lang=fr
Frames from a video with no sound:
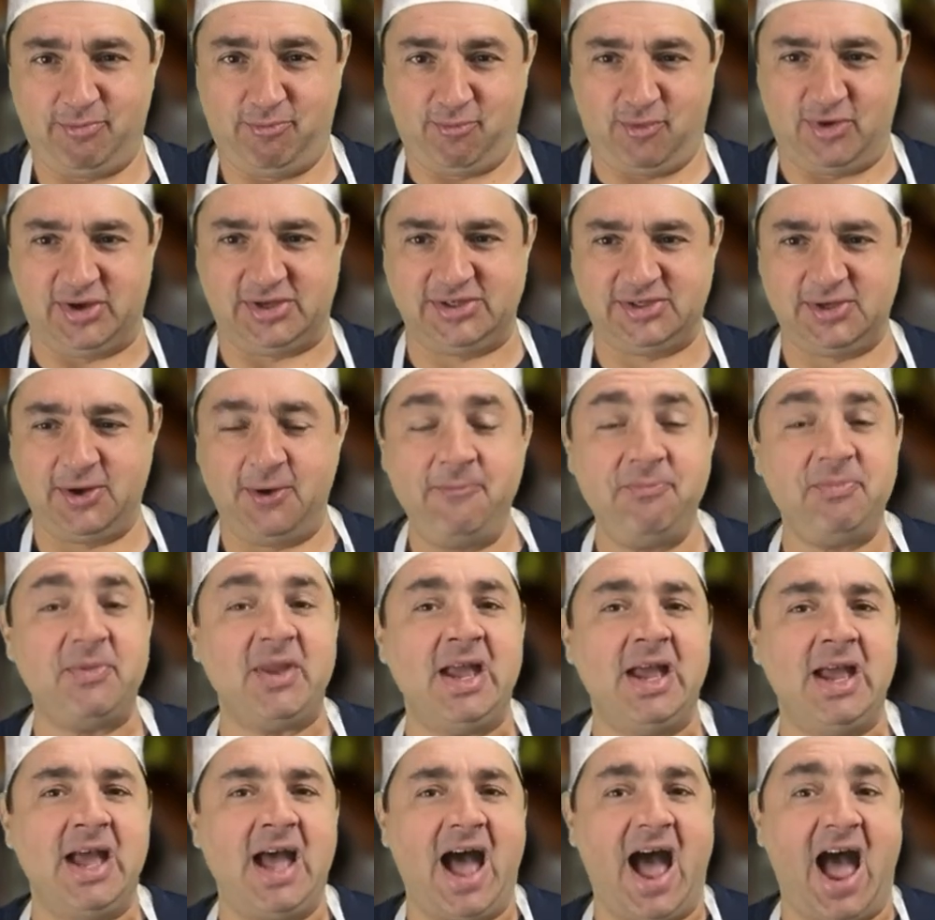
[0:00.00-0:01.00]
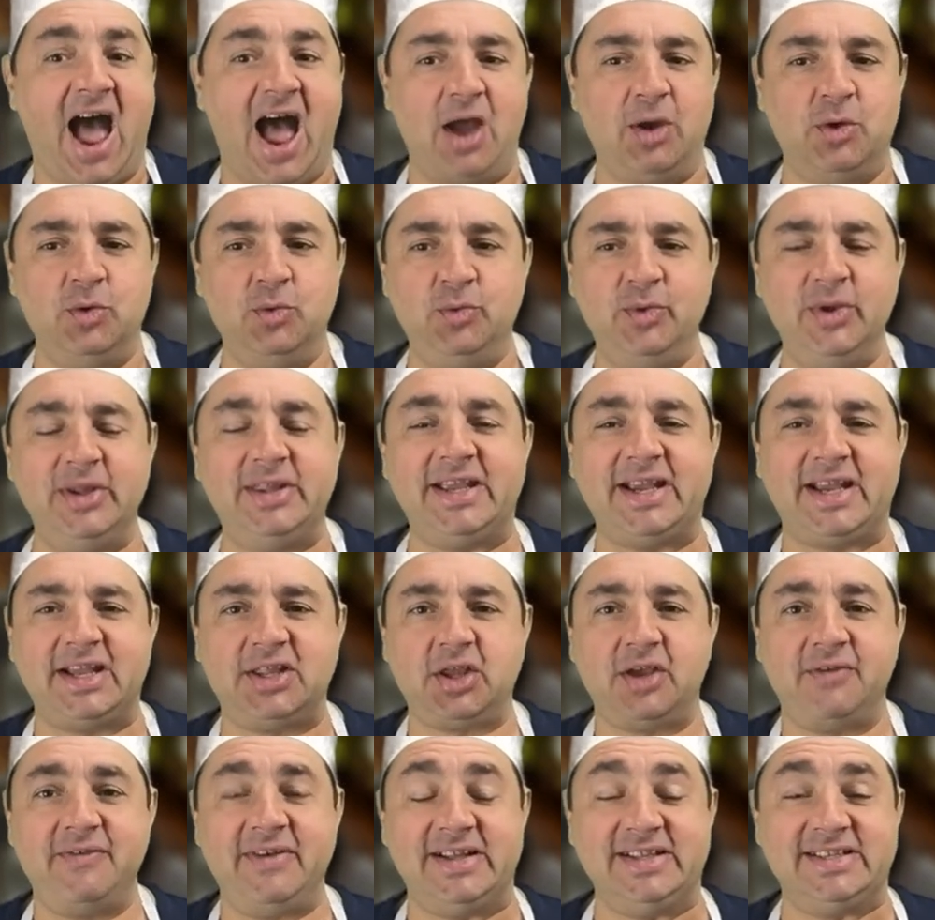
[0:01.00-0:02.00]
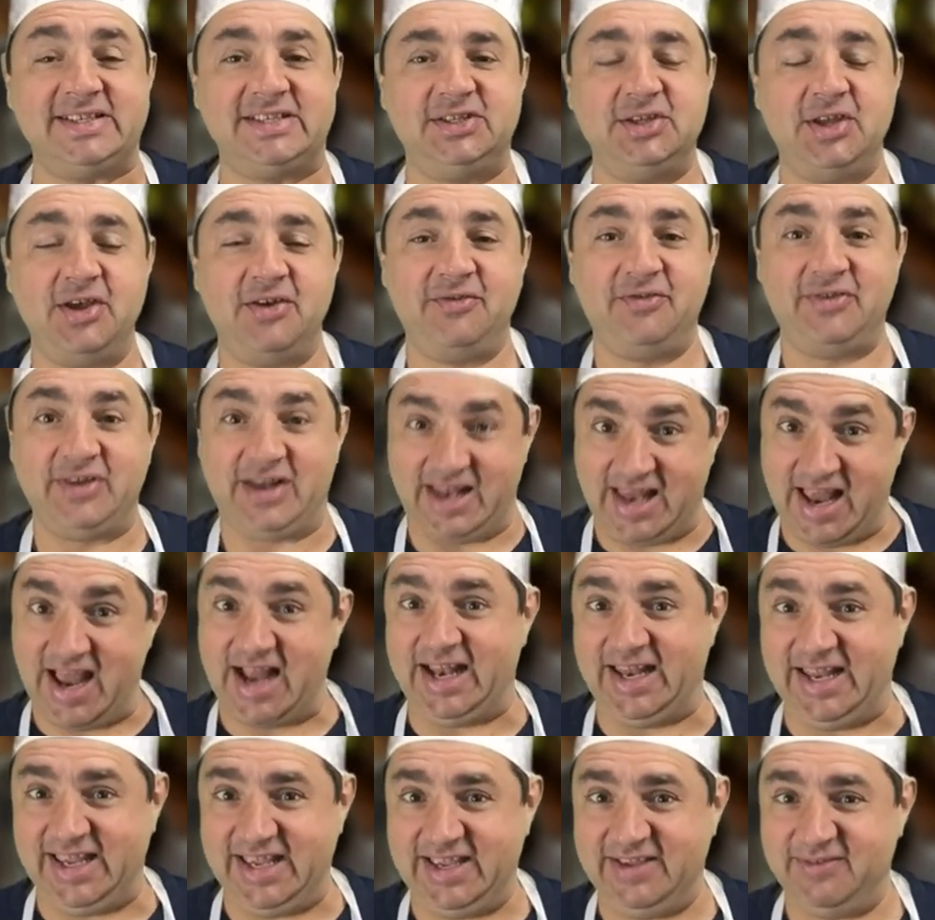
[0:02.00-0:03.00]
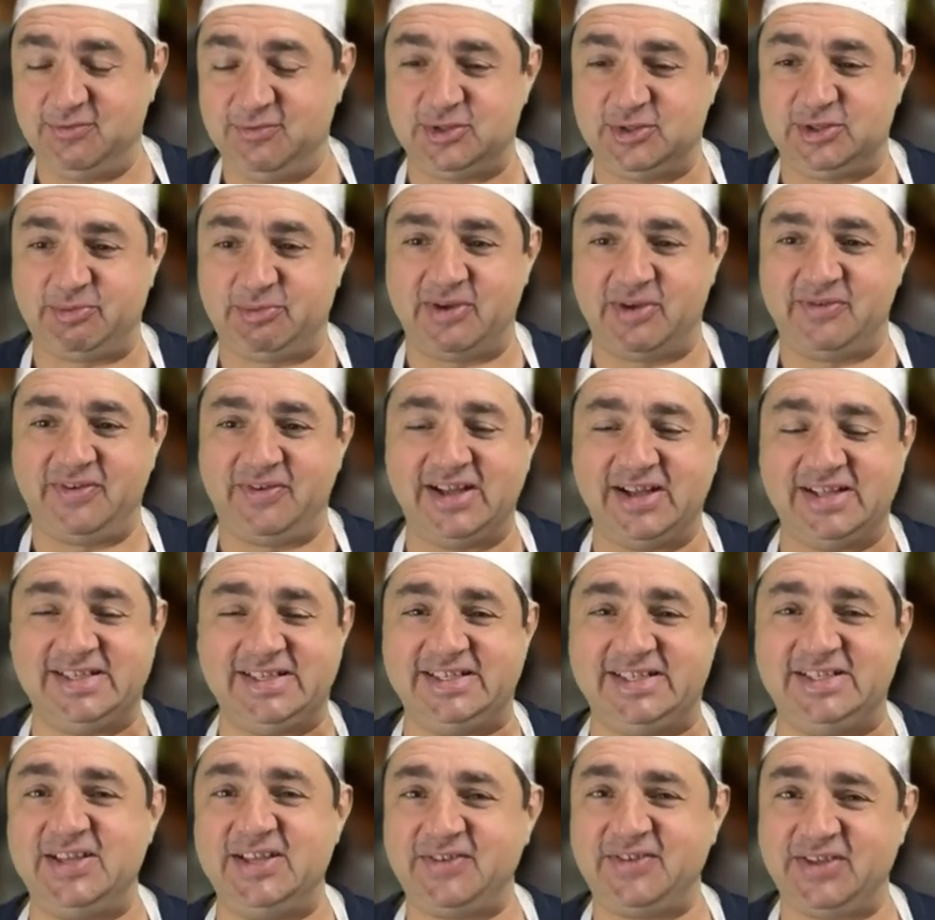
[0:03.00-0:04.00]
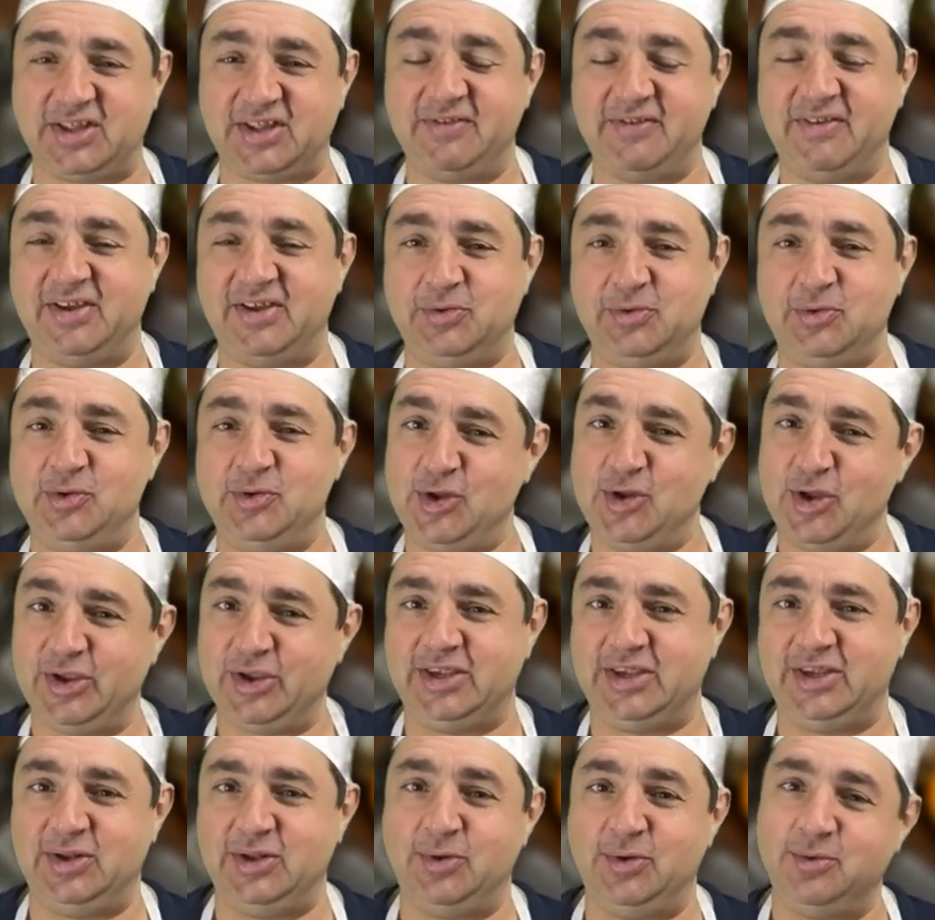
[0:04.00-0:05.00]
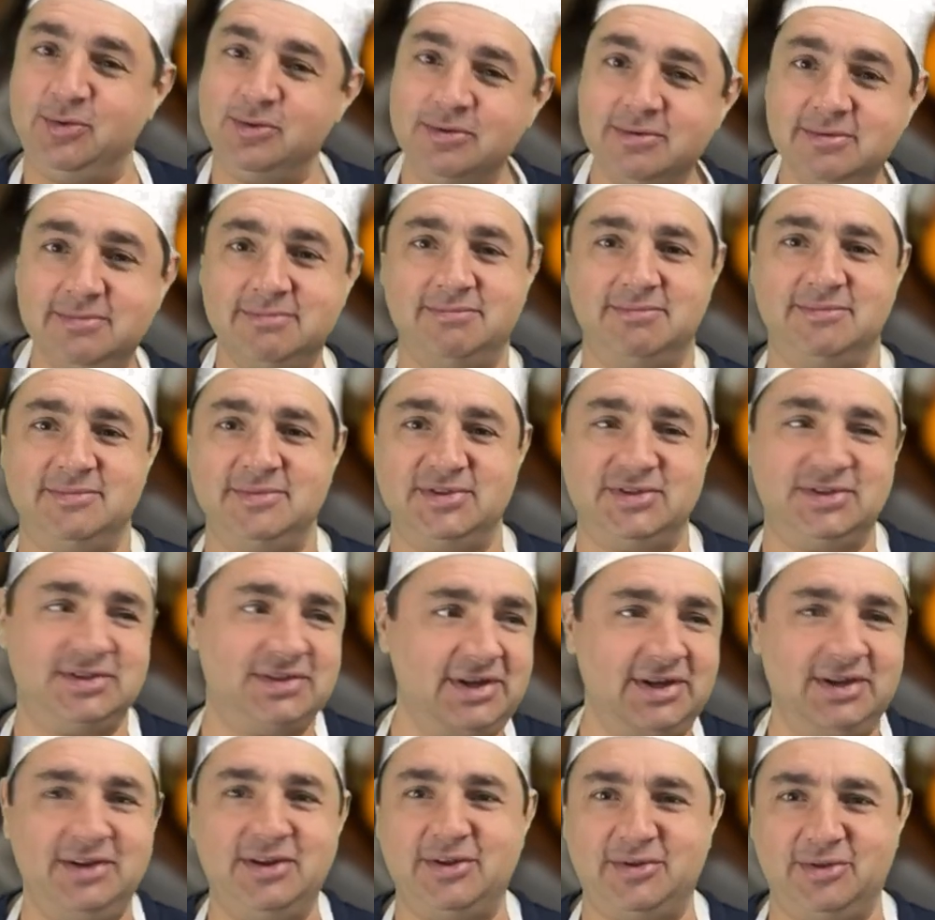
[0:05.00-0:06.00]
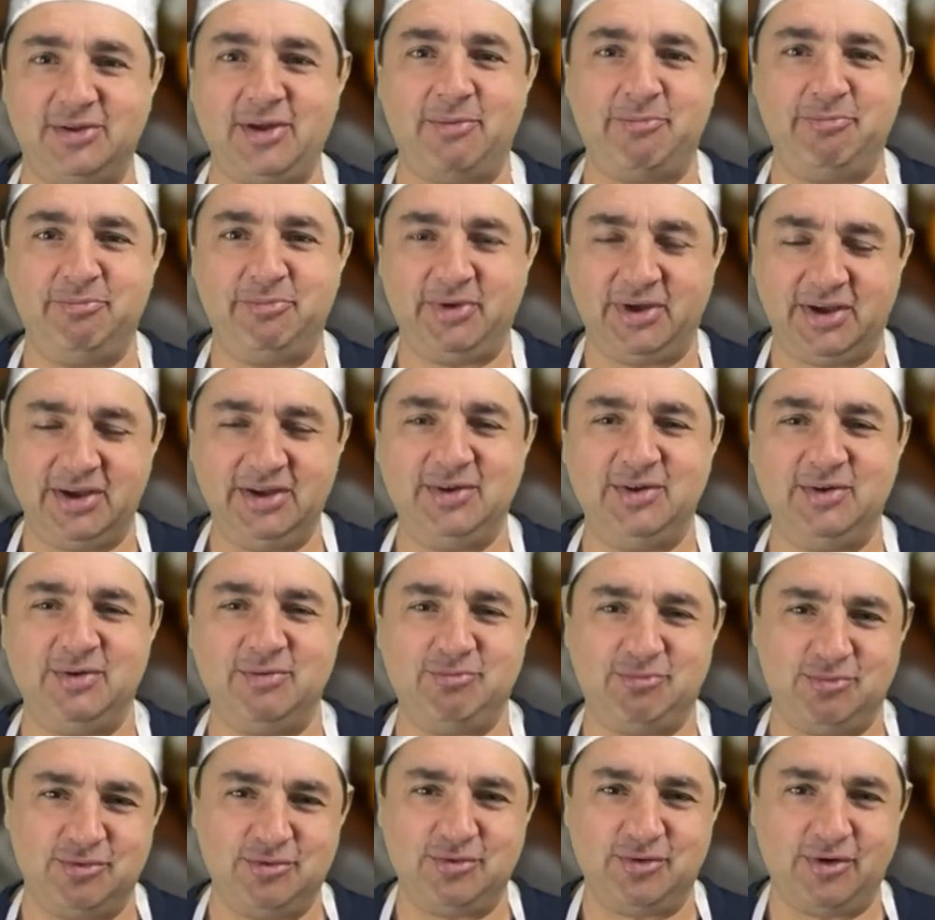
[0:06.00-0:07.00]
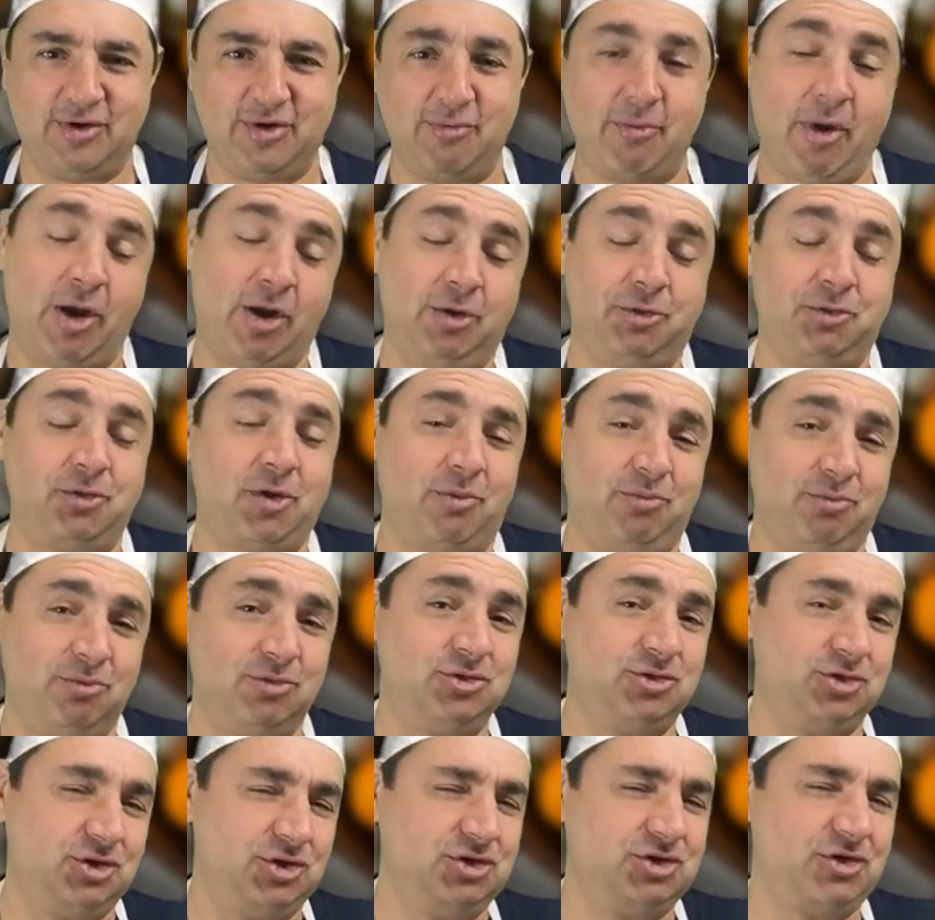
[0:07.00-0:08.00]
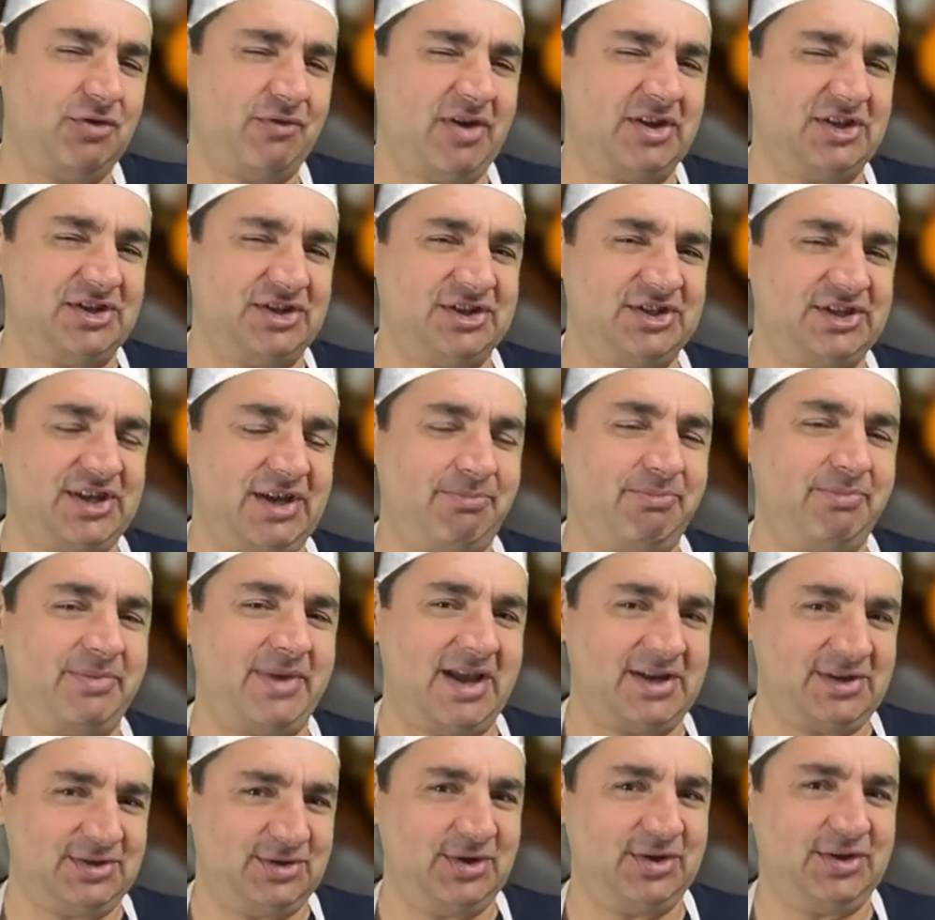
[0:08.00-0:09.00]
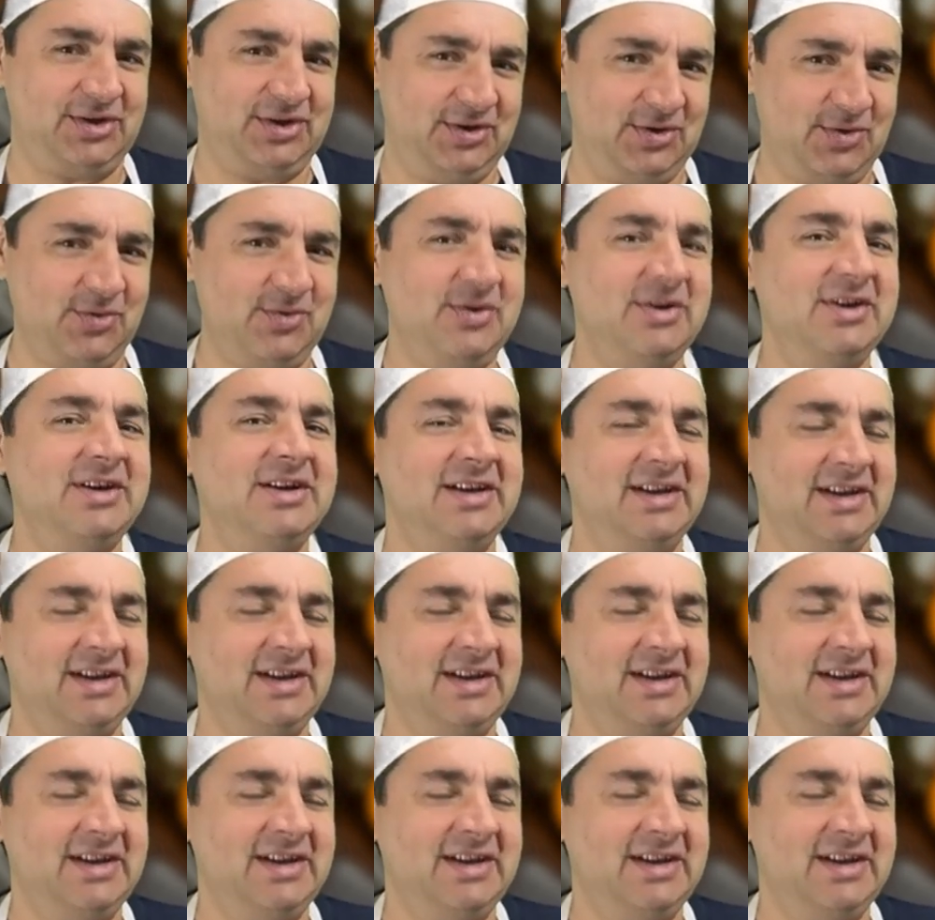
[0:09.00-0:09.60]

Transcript: poisson. À 8,99 la livre, ou si tu préfères 19,82 le kilo, c'est le top prix là, pour. Euh, ben, le top. J'ai déjà vu à 17$ le kilo.